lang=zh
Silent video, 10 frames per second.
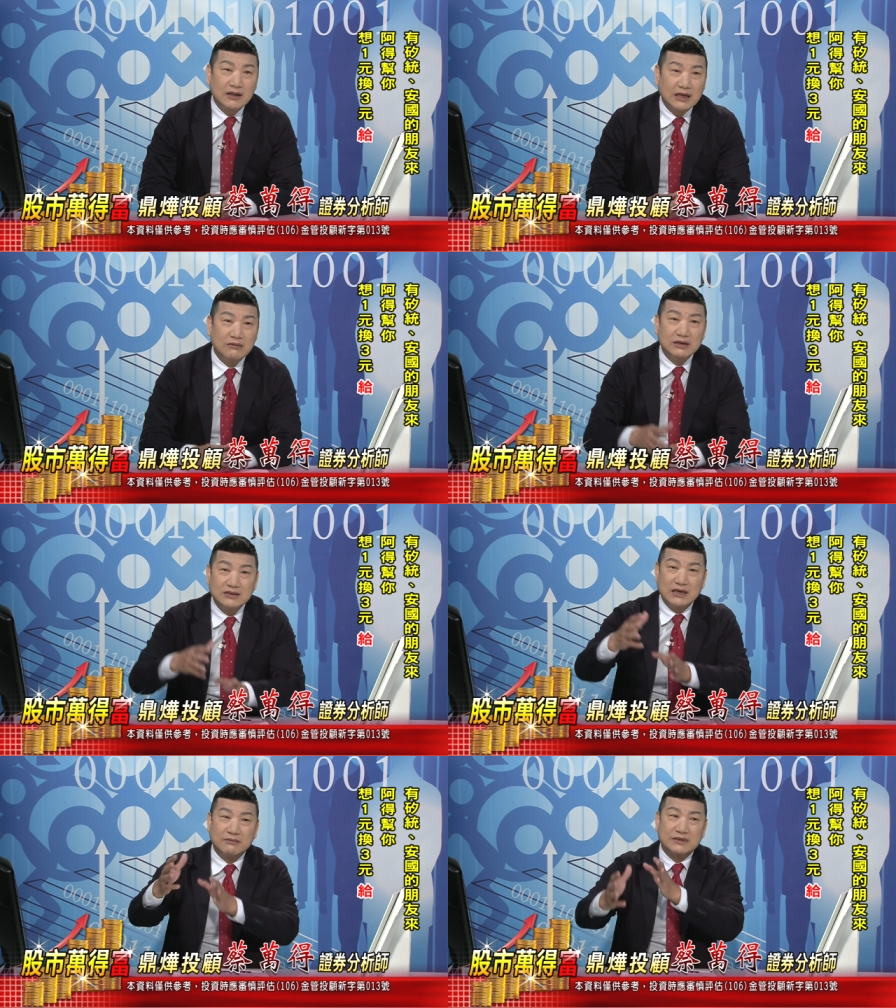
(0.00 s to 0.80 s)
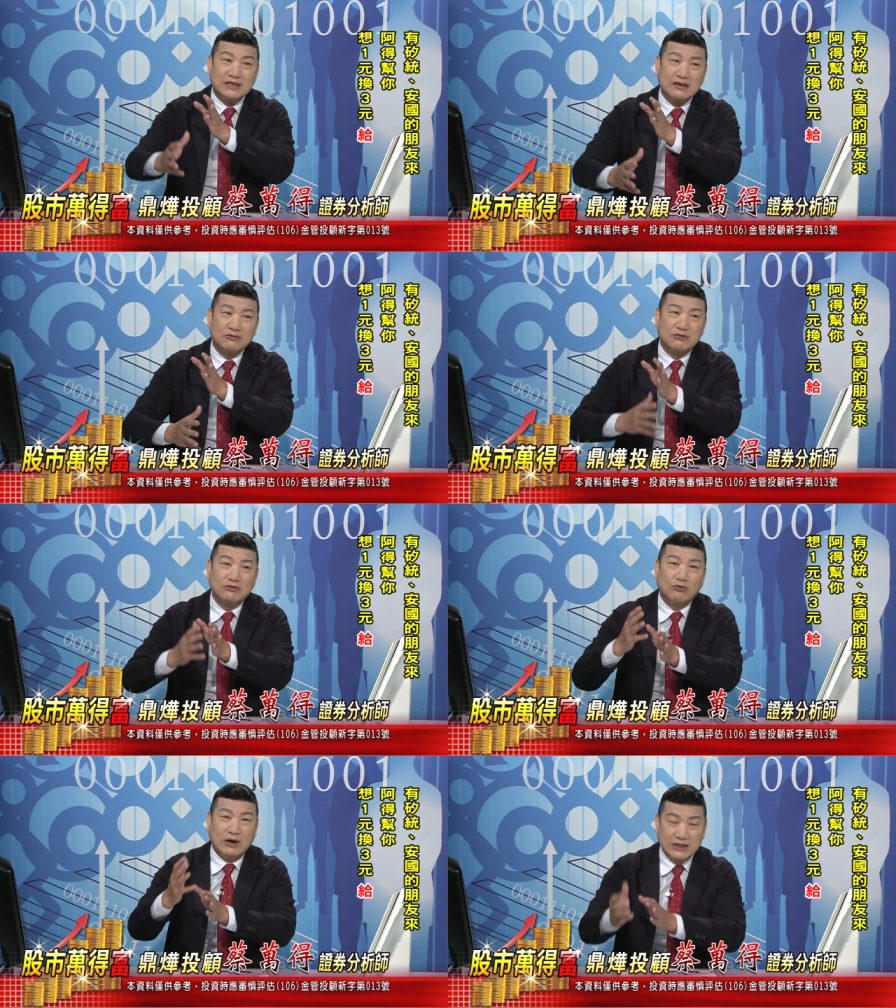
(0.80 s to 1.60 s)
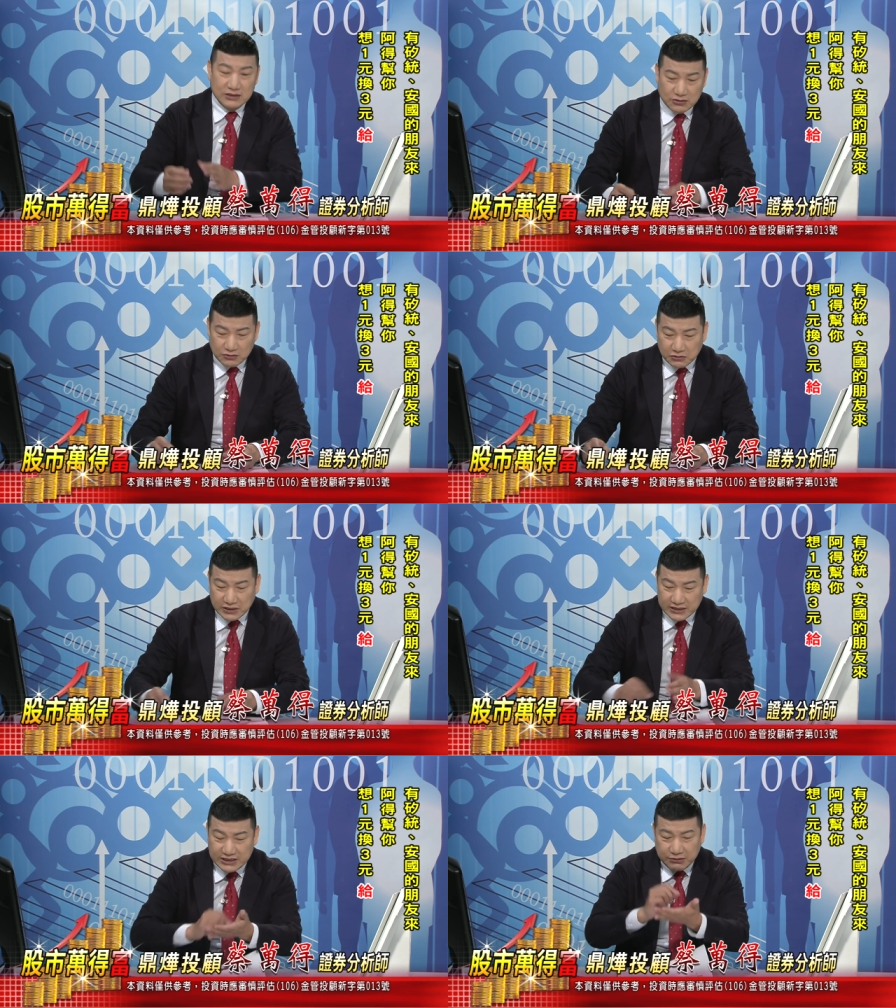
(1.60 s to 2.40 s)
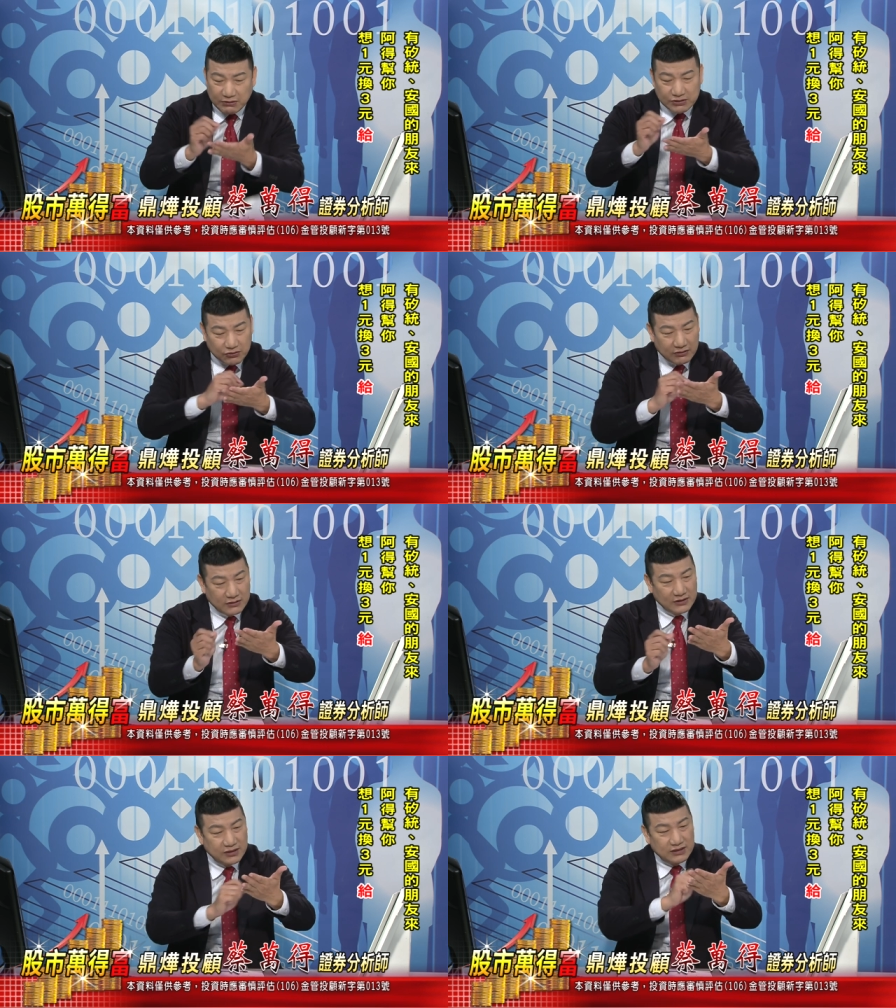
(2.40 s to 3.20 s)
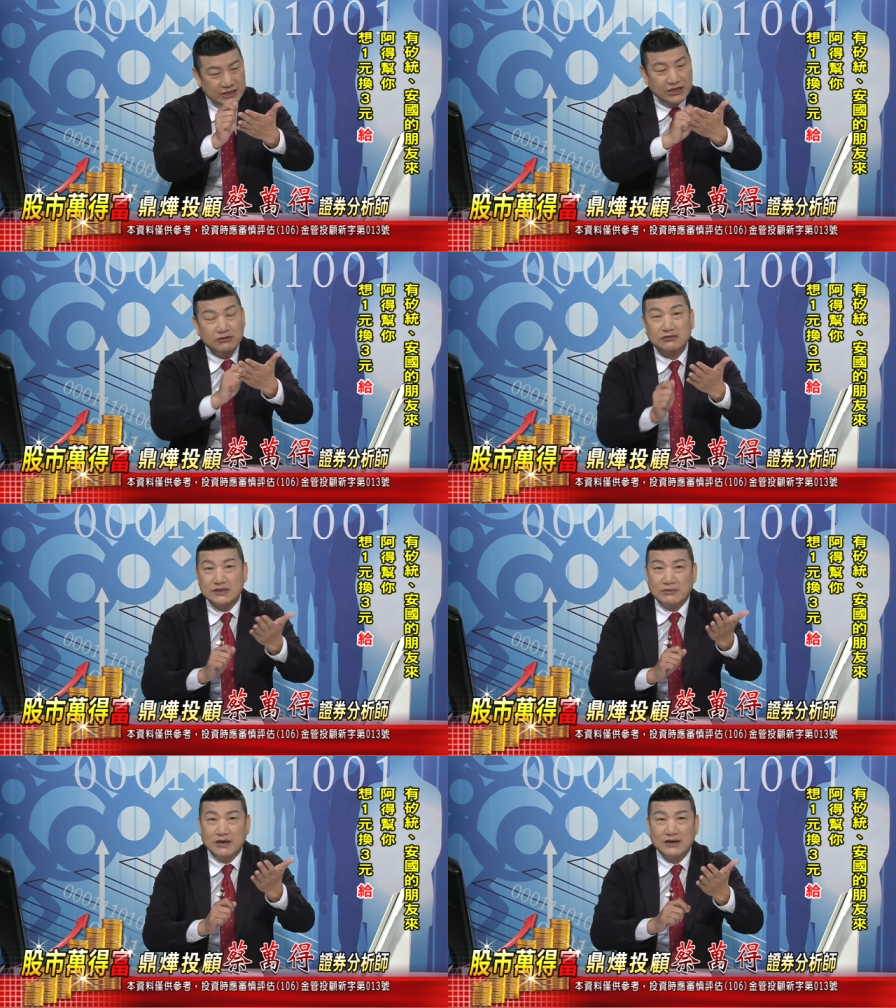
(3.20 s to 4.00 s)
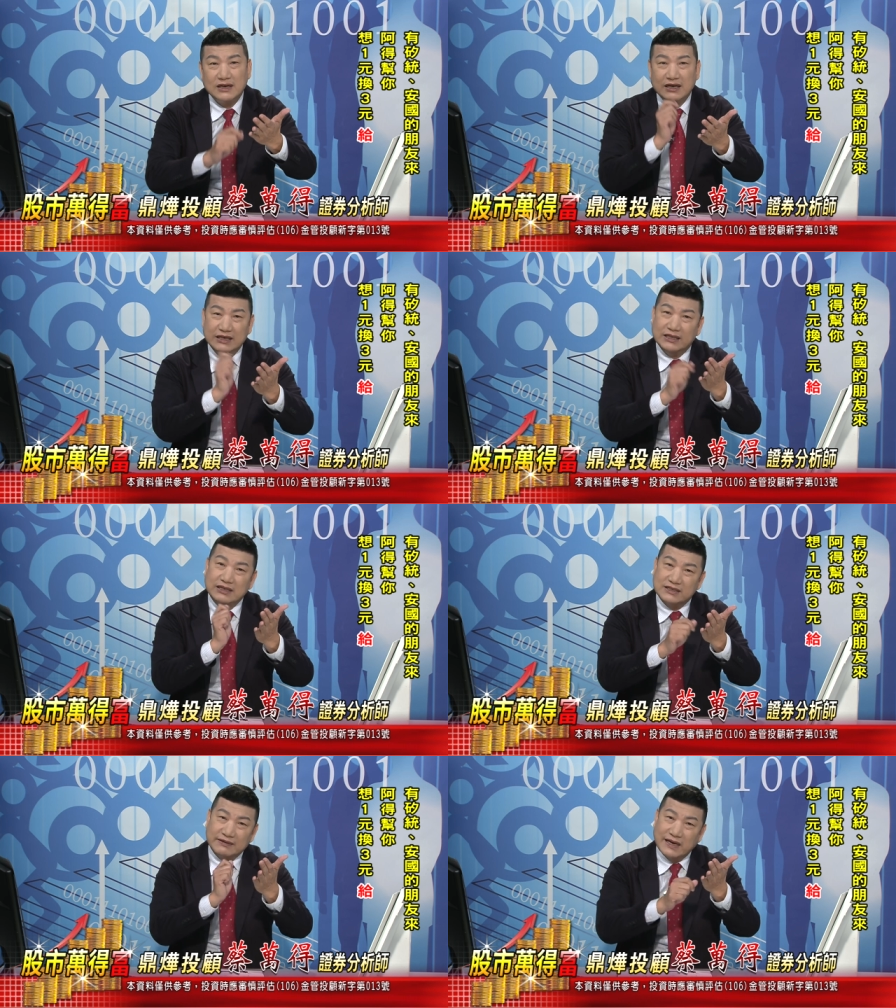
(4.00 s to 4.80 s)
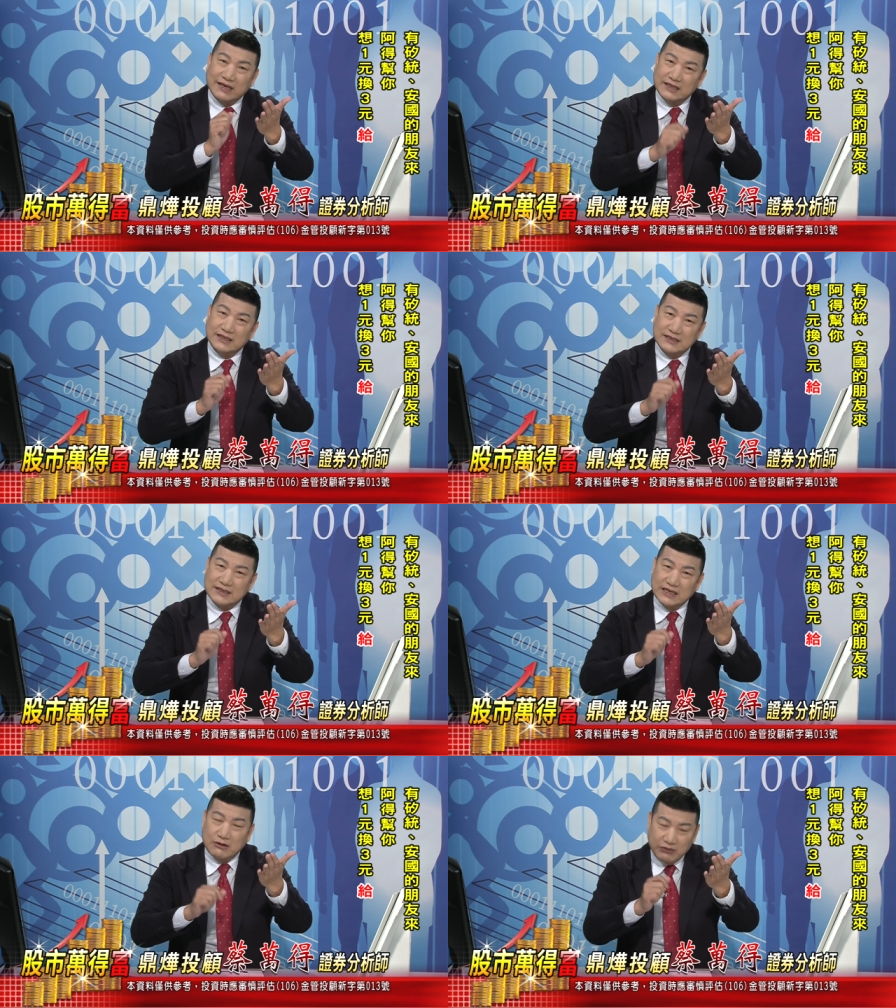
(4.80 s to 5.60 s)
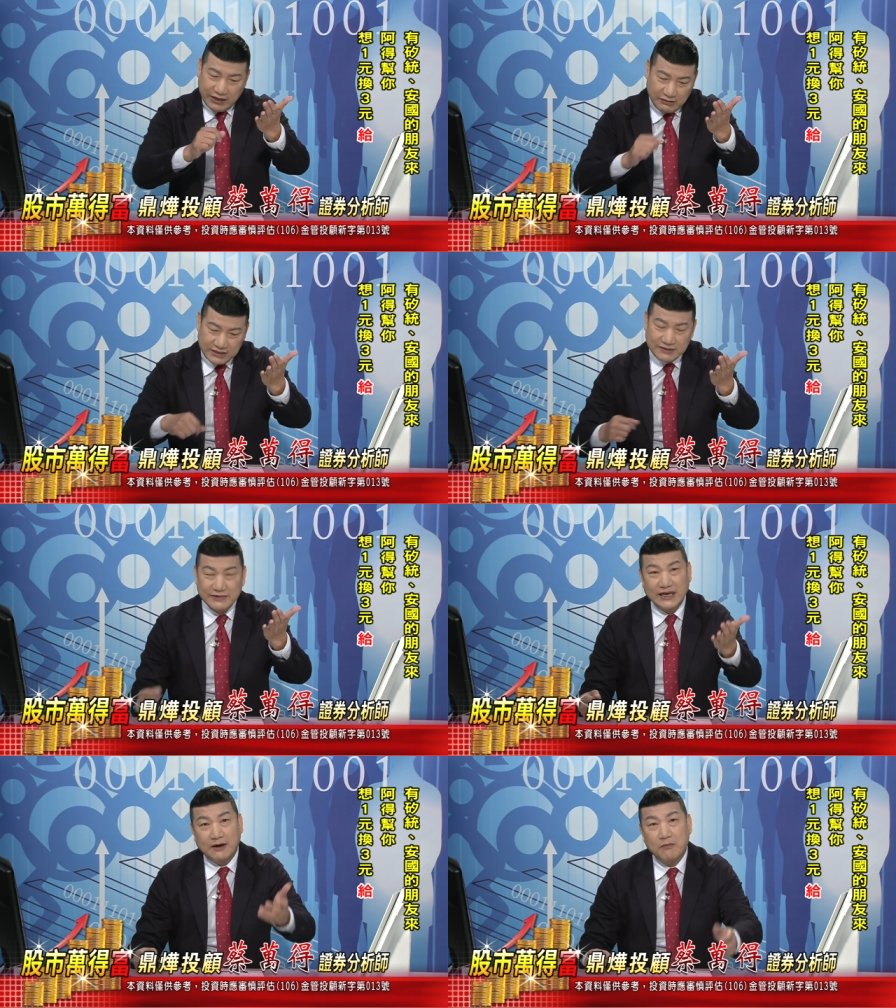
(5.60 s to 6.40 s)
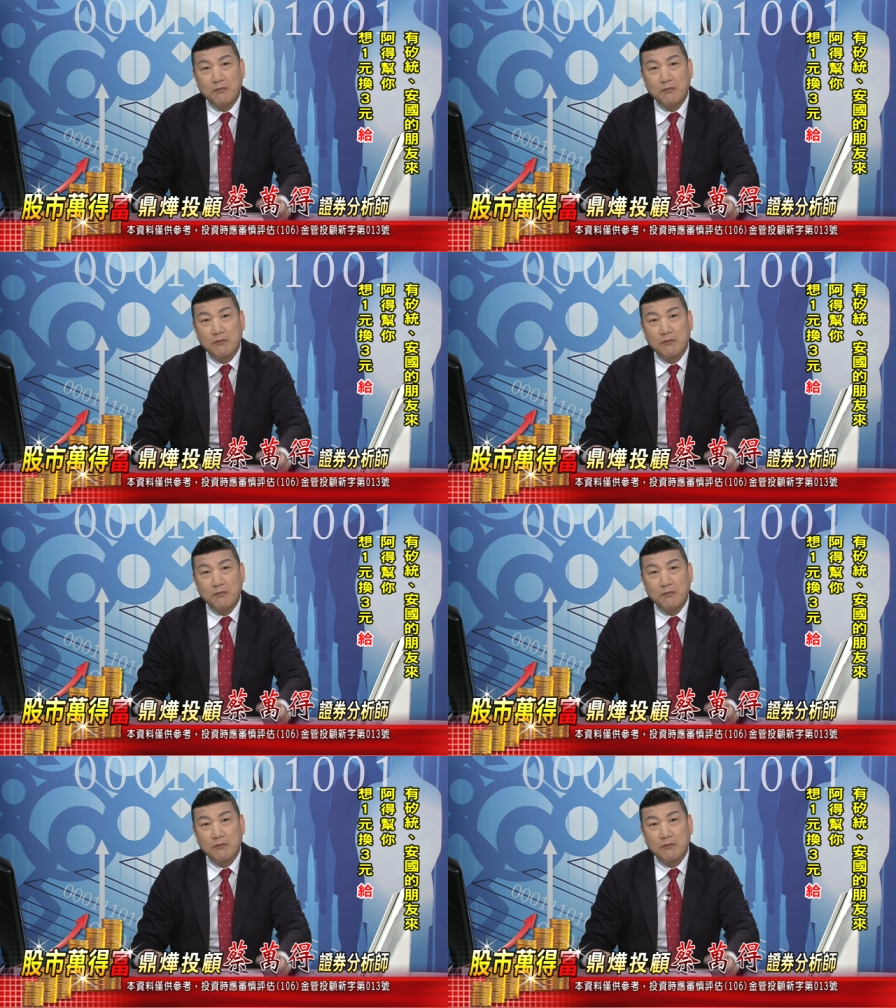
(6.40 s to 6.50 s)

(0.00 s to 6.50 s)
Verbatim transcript: 他们他们在玩的时候都很喜欢说记录什么，一定怎样，一定怎样，未来会怎么样。